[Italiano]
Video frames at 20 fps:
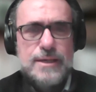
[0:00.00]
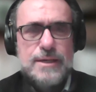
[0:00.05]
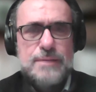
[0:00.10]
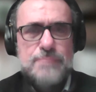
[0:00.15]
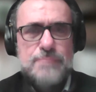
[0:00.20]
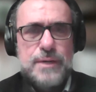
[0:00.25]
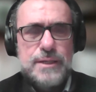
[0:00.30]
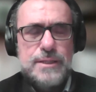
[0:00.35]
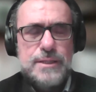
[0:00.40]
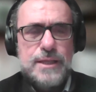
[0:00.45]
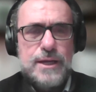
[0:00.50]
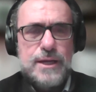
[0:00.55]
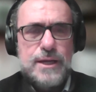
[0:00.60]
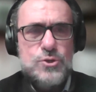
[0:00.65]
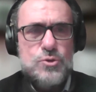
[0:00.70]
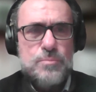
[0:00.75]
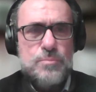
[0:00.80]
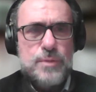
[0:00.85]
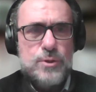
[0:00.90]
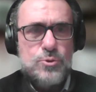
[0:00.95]
partire
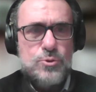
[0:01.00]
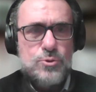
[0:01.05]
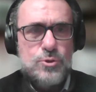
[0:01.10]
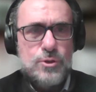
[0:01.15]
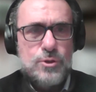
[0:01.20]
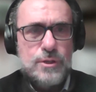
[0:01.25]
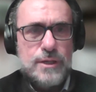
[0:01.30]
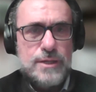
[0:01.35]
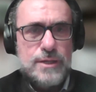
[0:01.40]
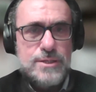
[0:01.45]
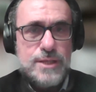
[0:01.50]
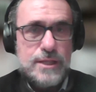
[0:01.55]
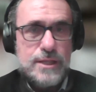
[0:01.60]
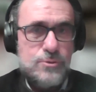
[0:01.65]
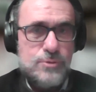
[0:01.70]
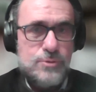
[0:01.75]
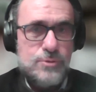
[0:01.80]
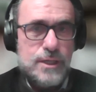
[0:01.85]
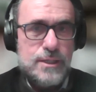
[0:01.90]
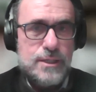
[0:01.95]
soprattutto dagli Stati
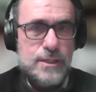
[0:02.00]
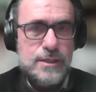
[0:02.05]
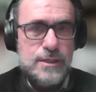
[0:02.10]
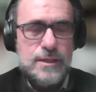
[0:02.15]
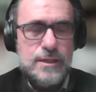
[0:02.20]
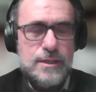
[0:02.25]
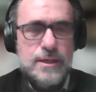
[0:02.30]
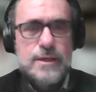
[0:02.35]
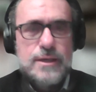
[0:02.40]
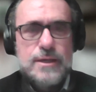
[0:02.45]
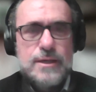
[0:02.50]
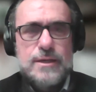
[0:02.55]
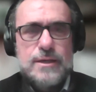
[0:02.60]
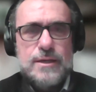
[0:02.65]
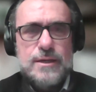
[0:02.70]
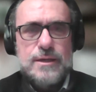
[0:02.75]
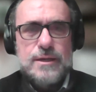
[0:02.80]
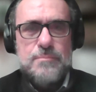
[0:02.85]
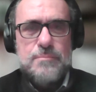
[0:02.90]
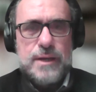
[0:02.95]
Uniti,
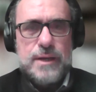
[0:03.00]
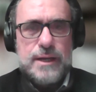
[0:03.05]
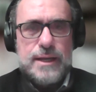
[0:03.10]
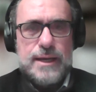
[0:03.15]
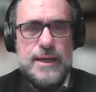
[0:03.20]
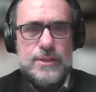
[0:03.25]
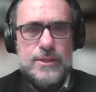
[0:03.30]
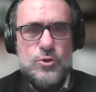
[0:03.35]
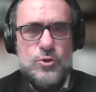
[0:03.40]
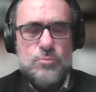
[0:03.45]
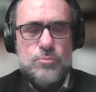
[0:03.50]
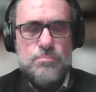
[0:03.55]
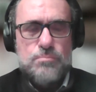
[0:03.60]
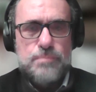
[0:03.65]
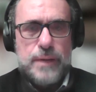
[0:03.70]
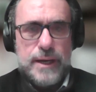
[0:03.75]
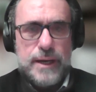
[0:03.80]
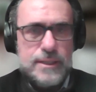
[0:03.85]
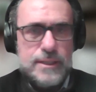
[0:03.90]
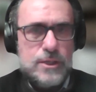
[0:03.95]
eh, mercato
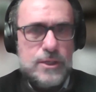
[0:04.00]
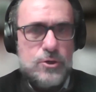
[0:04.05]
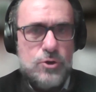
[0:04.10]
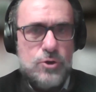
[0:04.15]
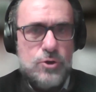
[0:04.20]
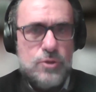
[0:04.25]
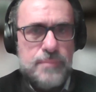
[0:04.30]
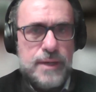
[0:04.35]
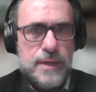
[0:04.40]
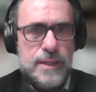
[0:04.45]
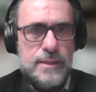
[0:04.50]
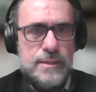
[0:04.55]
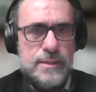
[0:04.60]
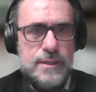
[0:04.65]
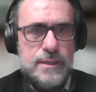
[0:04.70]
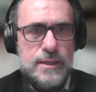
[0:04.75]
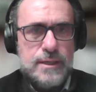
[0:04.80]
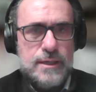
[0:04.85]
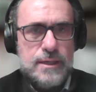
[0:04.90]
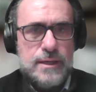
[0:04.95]

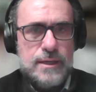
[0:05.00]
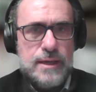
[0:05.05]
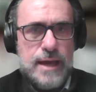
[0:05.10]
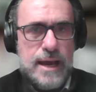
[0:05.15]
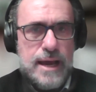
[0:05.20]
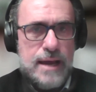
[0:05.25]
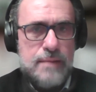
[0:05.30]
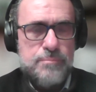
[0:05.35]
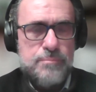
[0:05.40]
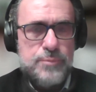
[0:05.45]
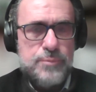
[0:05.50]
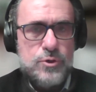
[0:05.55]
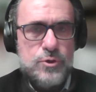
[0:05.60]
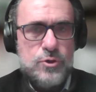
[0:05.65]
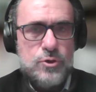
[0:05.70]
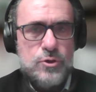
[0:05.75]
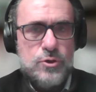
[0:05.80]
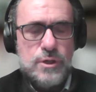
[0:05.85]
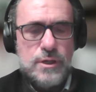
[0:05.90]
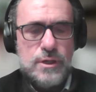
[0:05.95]
particolarmente
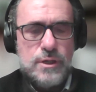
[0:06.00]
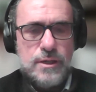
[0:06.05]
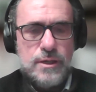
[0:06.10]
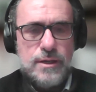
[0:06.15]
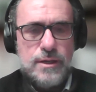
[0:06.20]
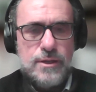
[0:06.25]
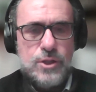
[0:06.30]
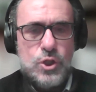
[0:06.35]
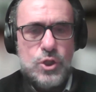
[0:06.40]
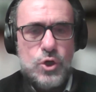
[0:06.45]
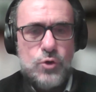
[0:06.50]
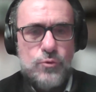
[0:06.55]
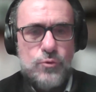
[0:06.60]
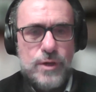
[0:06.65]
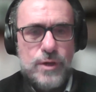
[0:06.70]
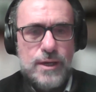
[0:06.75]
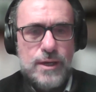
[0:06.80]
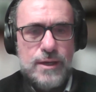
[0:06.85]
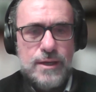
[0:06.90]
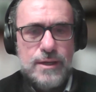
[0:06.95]
ampio eh,
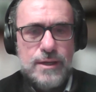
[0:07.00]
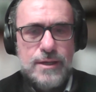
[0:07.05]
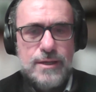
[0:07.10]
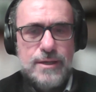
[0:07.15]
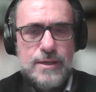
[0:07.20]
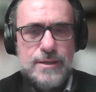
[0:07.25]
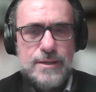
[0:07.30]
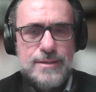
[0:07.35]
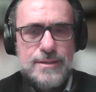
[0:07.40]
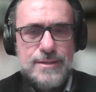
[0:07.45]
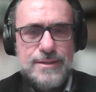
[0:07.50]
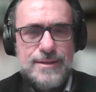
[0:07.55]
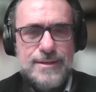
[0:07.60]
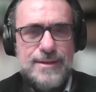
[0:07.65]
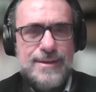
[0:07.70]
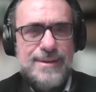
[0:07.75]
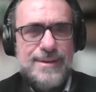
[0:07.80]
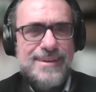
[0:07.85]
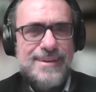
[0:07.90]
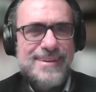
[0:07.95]
dove
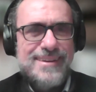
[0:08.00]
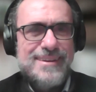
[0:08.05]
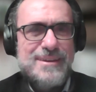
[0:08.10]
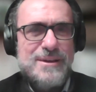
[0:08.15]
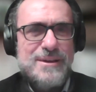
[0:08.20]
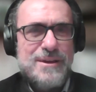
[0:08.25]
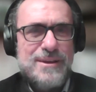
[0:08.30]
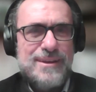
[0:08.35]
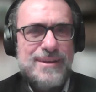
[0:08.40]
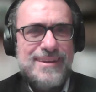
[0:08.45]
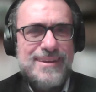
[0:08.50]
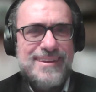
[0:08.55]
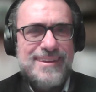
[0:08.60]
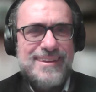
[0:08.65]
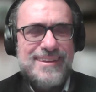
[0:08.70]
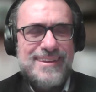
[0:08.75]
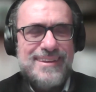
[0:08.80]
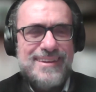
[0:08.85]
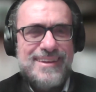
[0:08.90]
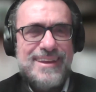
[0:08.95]
eh,
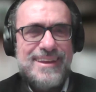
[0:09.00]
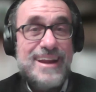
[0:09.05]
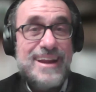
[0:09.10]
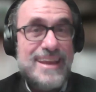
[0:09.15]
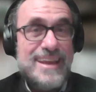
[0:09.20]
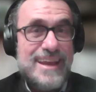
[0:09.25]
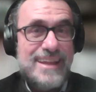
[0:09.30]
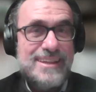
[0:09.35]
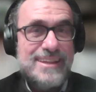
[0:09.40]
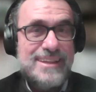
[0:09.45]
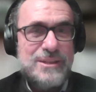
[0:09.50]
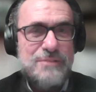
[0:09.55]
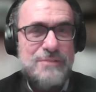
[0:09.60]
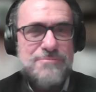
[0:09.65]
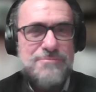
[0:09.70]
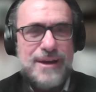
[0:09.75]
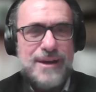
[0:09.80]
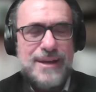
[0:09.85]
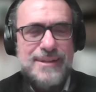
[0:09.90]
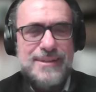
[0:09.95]
i clienti di
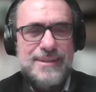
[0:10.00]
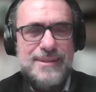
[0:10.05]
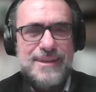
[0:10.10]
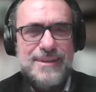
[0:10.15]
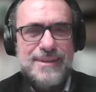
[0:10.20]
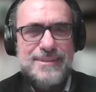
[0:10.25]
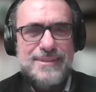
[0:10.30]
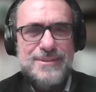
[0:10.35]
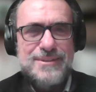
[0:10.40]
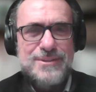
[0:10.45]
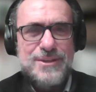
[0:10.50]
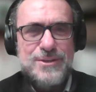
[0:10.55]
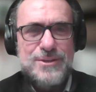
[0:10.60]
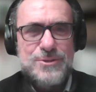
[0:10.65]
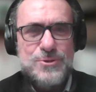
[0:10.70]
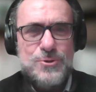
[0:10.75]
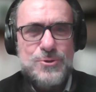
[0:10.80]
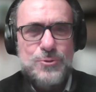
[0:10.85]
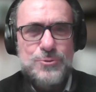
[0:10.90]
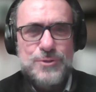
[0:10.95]
Fantex si
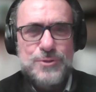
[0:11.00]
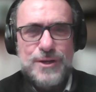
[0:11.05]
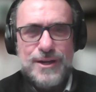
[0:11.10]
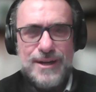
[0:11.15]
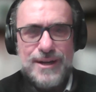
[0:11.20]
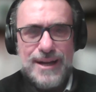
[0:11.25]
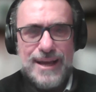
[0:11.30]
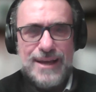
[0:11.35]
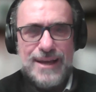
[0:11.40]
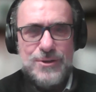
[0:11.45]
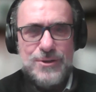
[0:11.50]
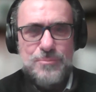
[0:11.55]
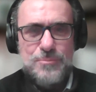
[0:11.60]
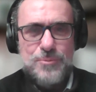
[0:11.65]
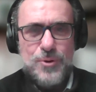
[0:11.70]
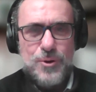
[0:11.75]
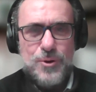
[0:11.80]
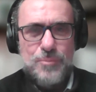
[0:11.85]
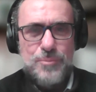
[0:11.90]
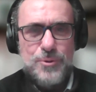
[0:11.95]
scontreranno
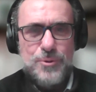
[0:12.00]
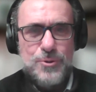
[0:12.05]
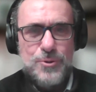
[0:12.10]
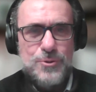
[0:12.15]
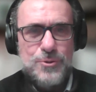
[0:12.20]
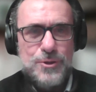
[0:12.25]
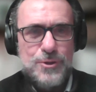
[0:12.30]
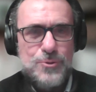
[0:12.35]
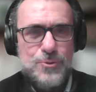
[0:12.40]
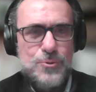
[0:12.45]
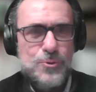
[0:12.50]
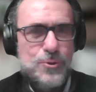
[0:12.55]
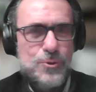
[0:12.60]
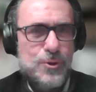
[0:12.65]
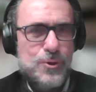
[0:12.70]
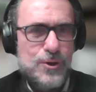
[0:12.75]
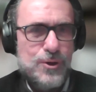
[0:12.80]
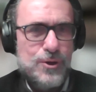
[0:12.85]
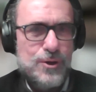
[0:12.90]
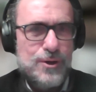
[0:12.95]
proprio con i
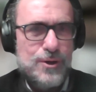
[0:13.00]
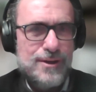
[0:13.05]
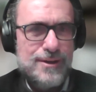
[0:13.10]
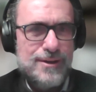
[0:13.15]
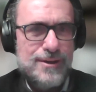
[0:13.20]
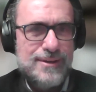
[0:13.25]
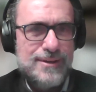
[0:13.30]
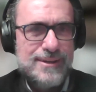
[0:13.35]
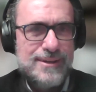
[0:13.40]
Google eh,